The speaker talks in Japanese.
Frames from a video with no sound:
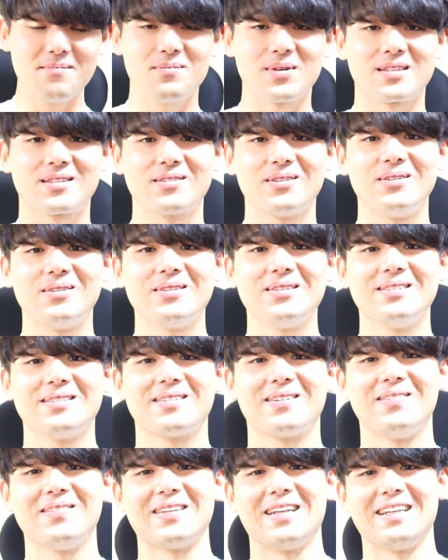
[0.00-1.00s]
まあ、そうい
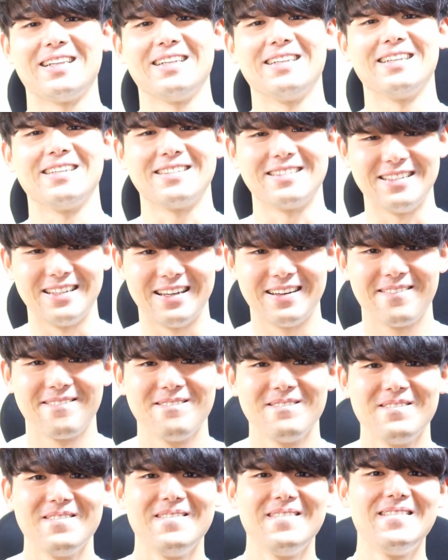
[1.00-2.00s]
うコーナーなんですね
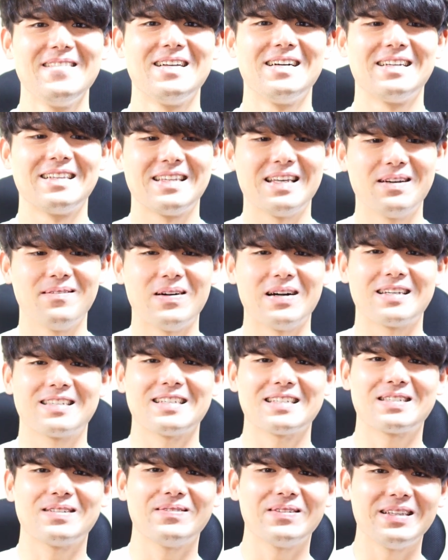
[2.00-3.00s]
でまあ
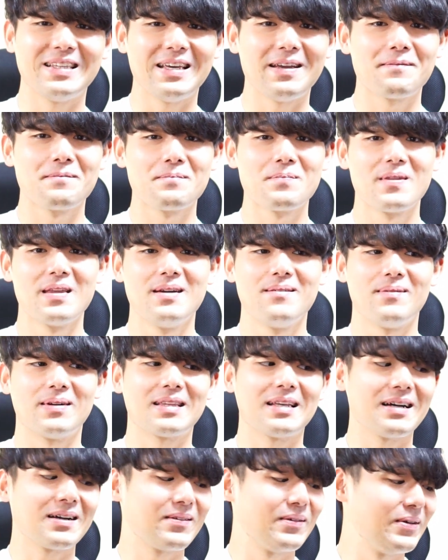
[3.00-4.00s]
久しぶりにま
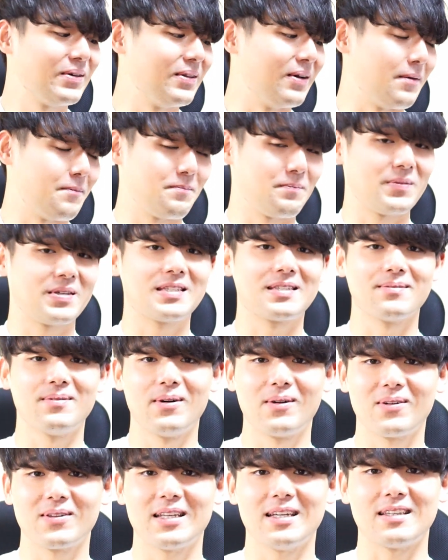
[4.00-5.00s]
たこういうの質
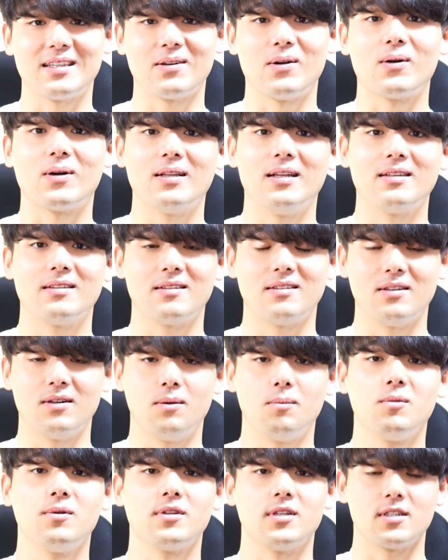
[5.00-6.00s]
問答えていこうかなっていうふうに
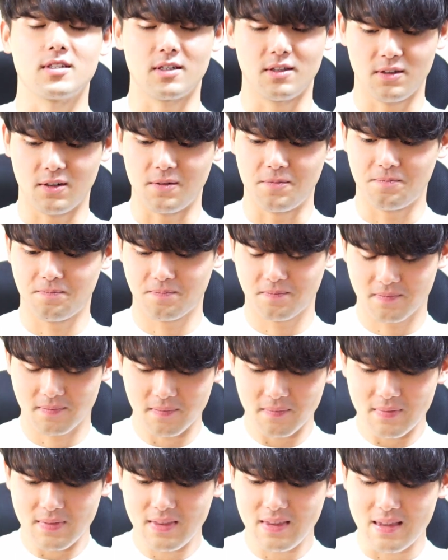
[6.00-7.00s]
思うんですけど
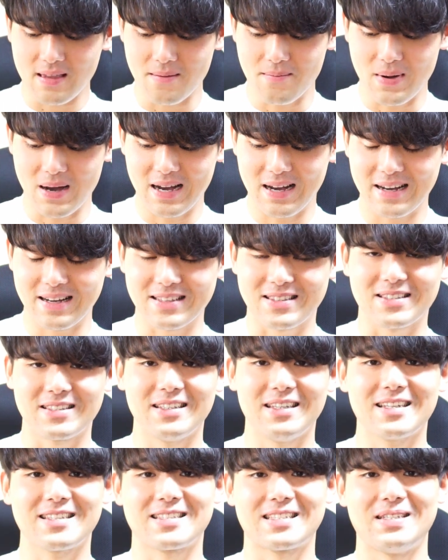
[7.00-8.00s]
まあ
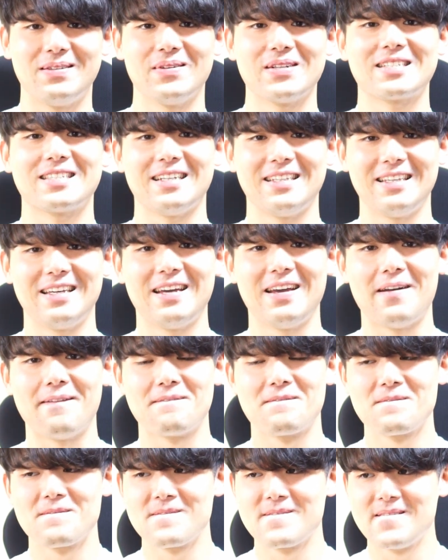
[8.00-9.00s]
暑いやつ来ました
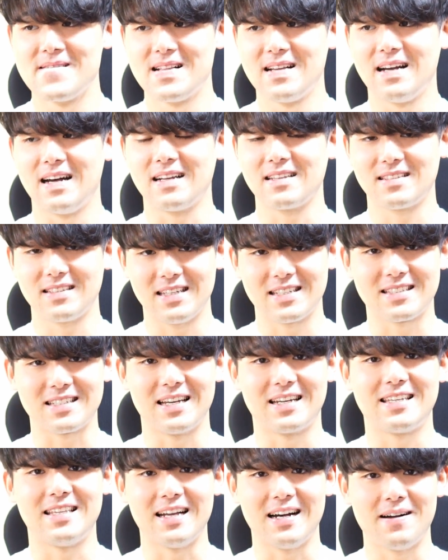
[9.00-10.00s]
ね熱いやつ
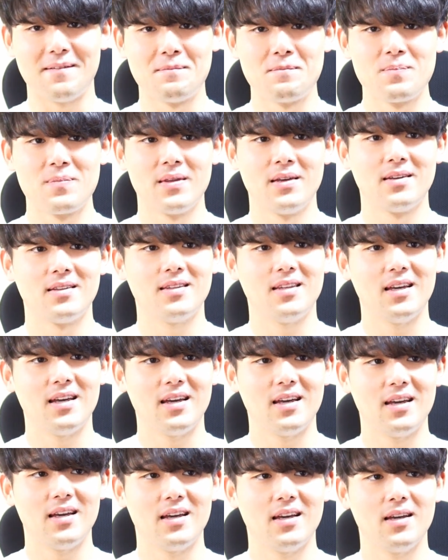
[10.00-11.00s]
が来た。
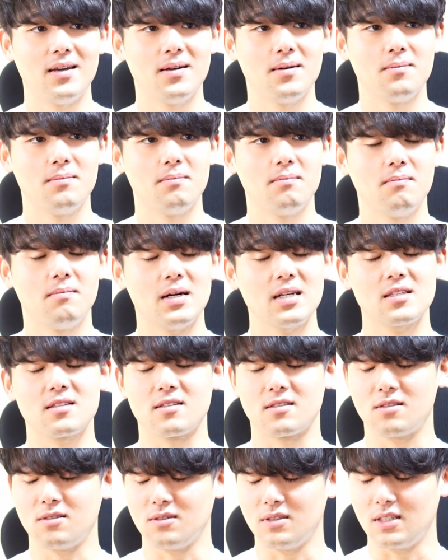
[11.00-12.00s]
で、ま
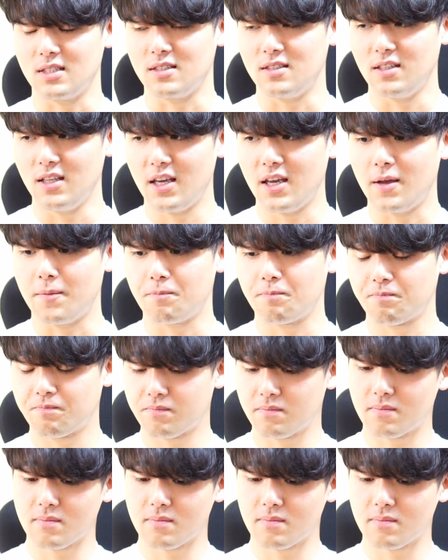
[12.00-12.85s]
ずそうですね、